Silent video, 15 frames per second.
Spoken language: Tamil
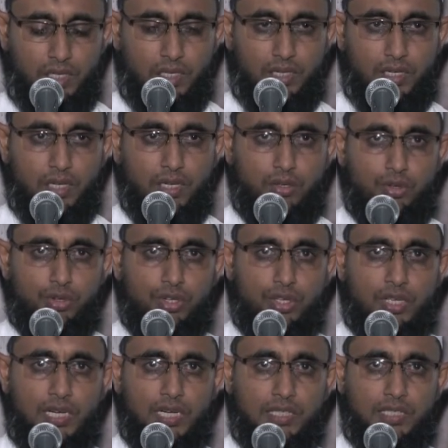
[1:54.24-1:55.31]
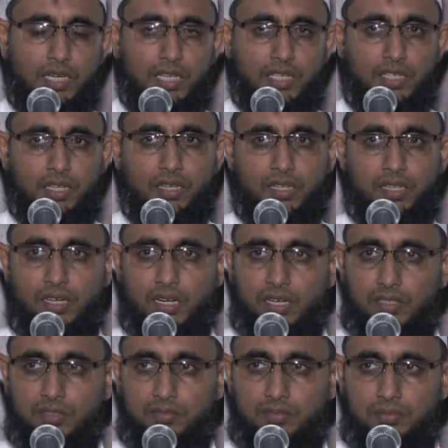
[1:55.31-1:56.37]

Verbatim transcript: எங்களுக்கு ஒரு கட்டளையை இடுகிறான்